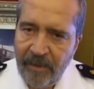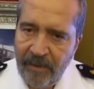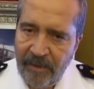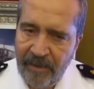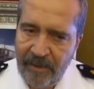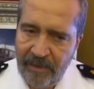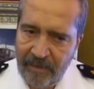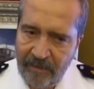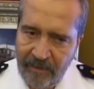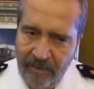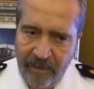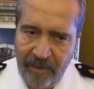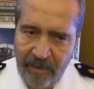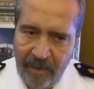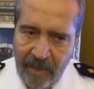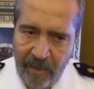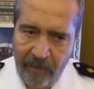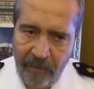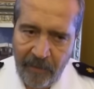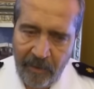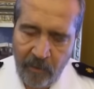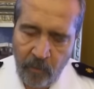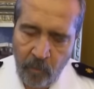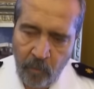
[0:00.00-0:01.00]
y tiene que
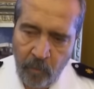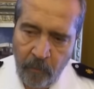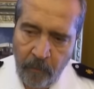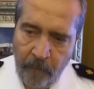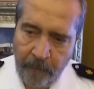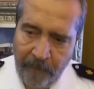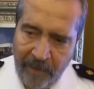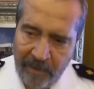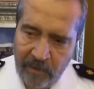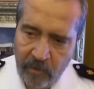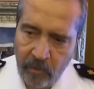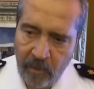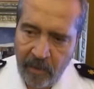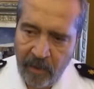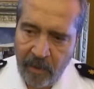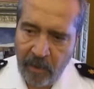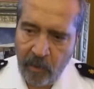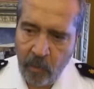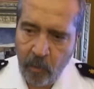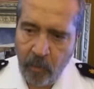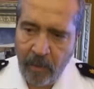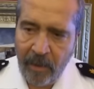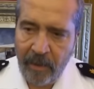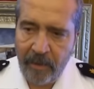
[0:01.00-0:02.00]
haber un paso
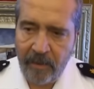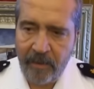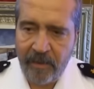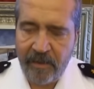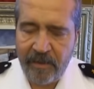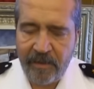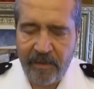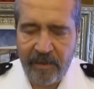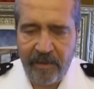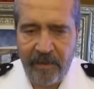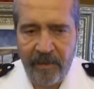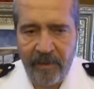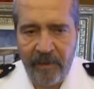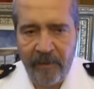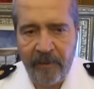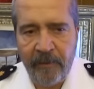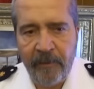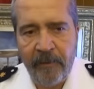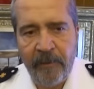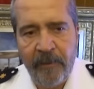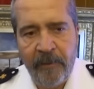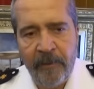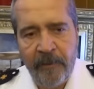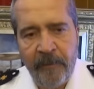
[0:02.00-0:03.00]
gradual y
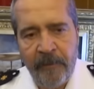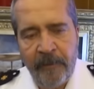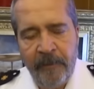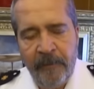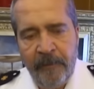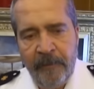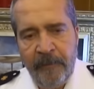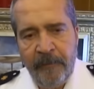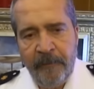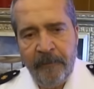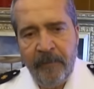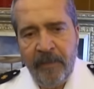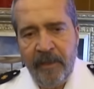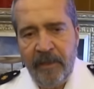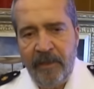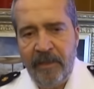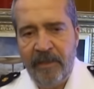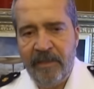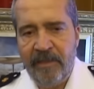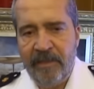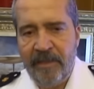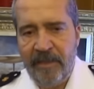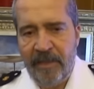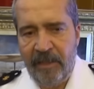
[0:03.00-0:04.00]
sin
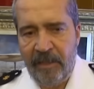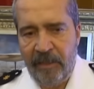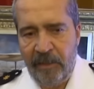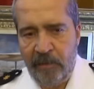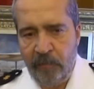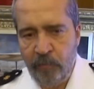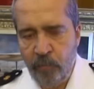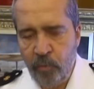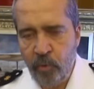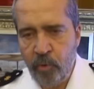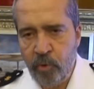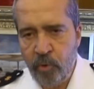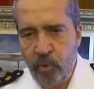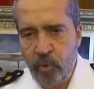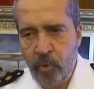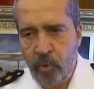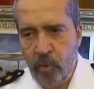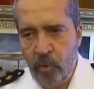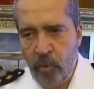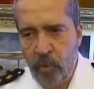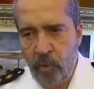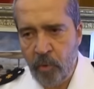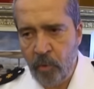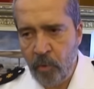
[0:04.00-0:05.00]
y si mucho
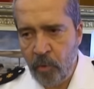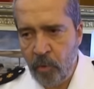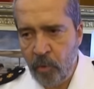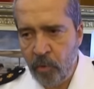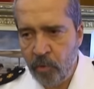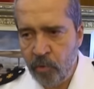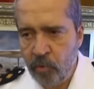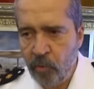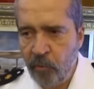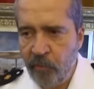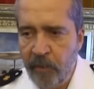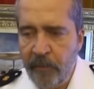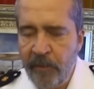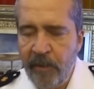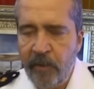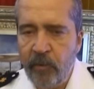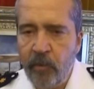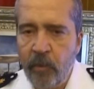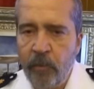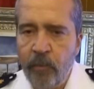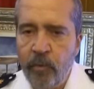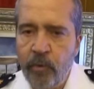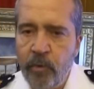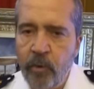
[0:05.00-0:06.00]

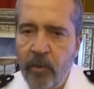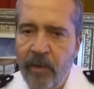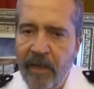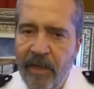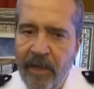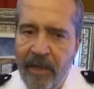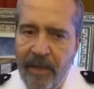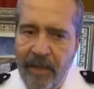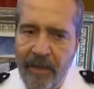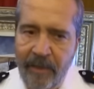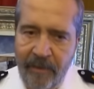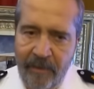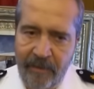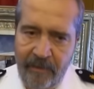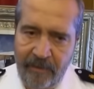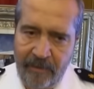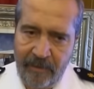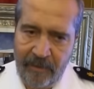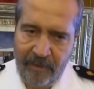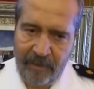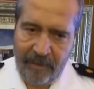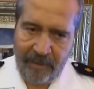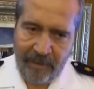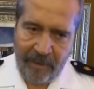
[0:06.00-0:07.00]
sufrimiento, mucho decalaje
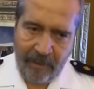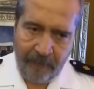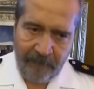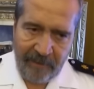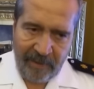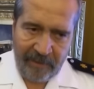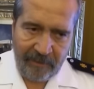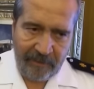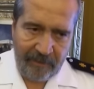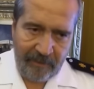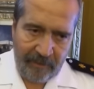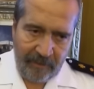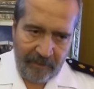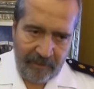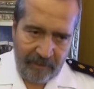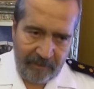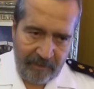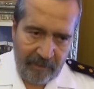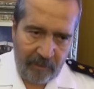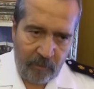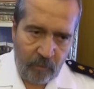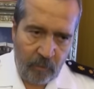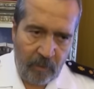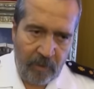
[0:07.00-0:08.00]
entre la parte en que
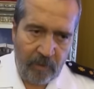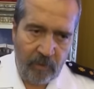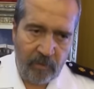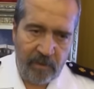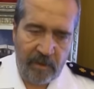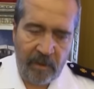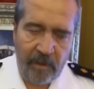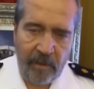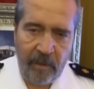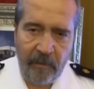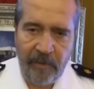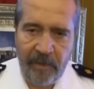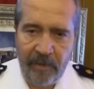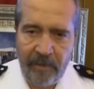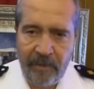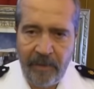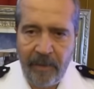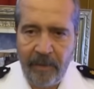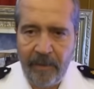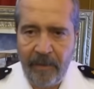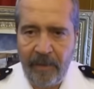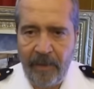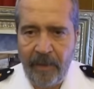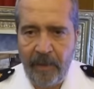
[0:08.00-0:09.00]
está actuando Sanidad
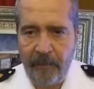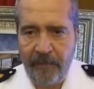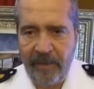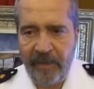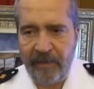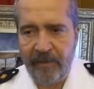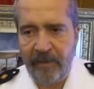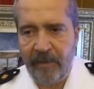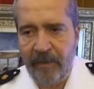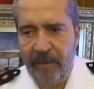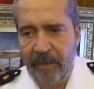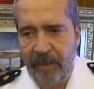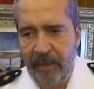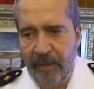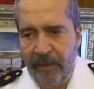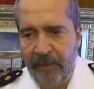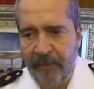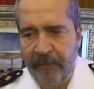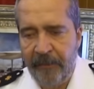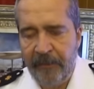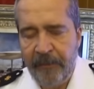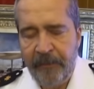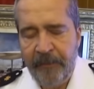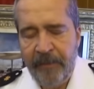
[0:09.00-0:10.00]
Militar y la parte
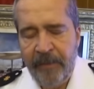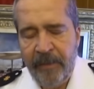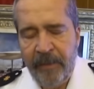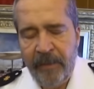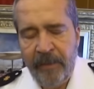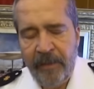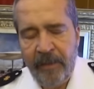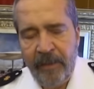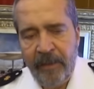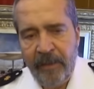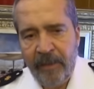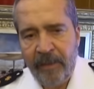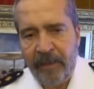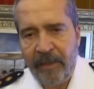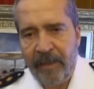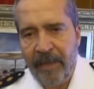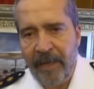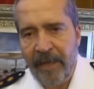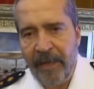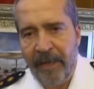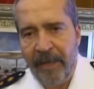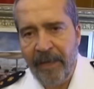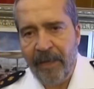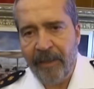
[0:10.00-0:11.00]
que,
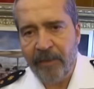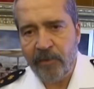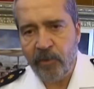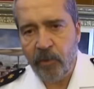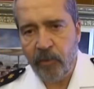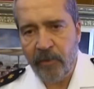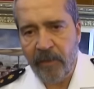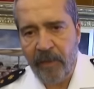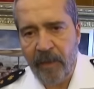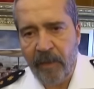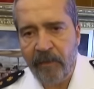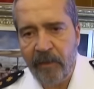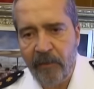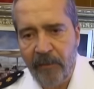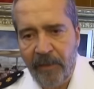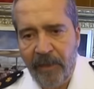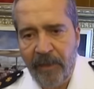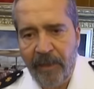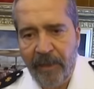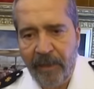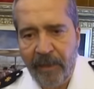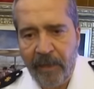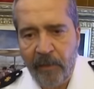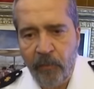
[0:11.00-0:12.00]
que es la sociedad
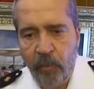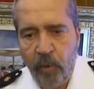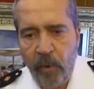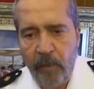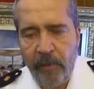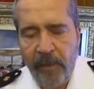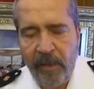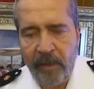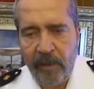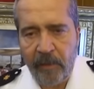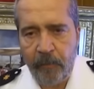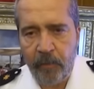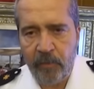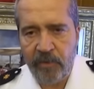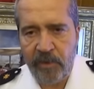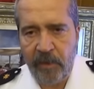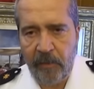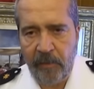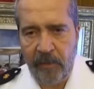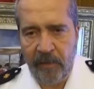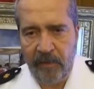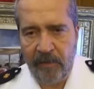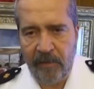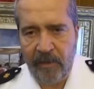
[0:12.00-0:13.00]
civil la que vuelve a
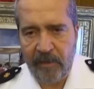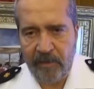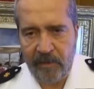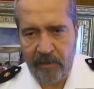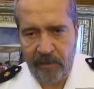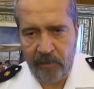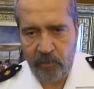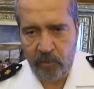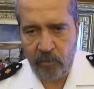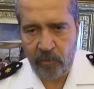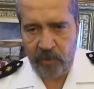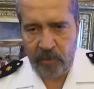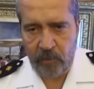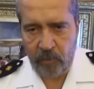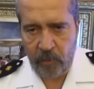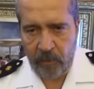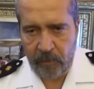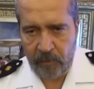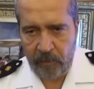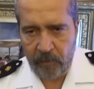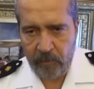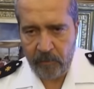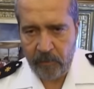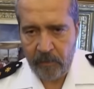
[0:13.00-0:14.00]
responsabilizarse de su
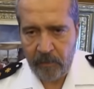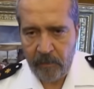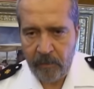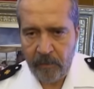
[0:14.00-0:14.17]
situación.